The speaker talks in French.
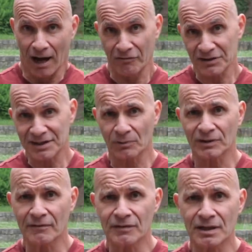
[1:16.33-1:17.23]
Alors voici mon
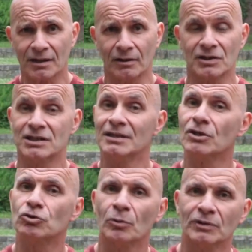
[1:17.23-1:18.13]
avis, euh, qui
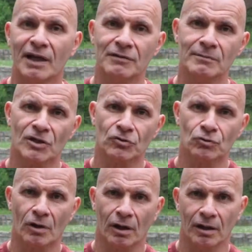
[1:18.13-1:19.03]
n'est que mon avis bien
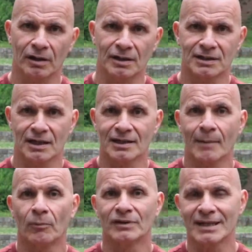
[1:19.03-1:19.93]
sûr, hein, et qui est lié à
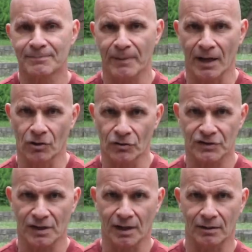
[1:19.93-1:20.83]
mon
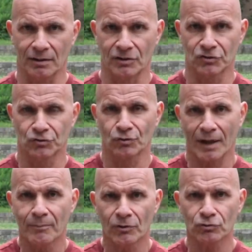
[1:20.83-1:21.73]
expérience, hein, euh, sur
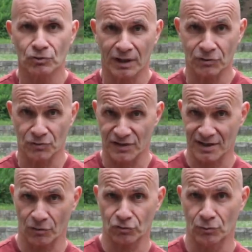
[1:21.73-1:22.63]
la bonne durée d'une
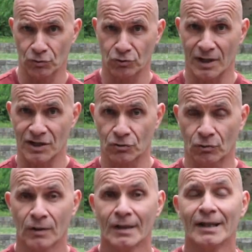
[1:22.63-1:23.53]
séance de musculation
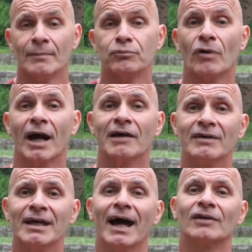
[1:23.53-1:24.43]
pour
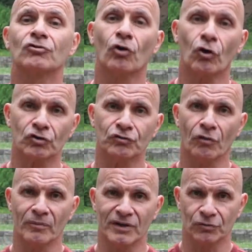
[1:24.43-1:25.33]
arriver à
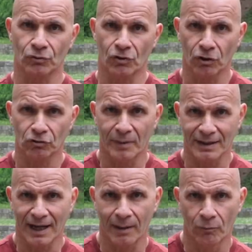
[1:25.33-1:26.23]
transformer son corps de
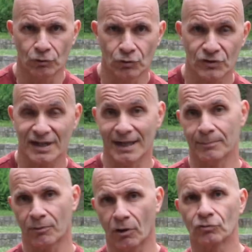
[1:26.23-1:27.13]
manière harmonieuse et
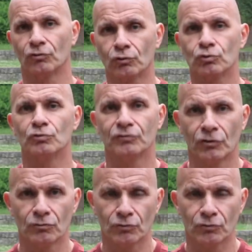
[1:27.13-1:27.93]
prendre donc du volume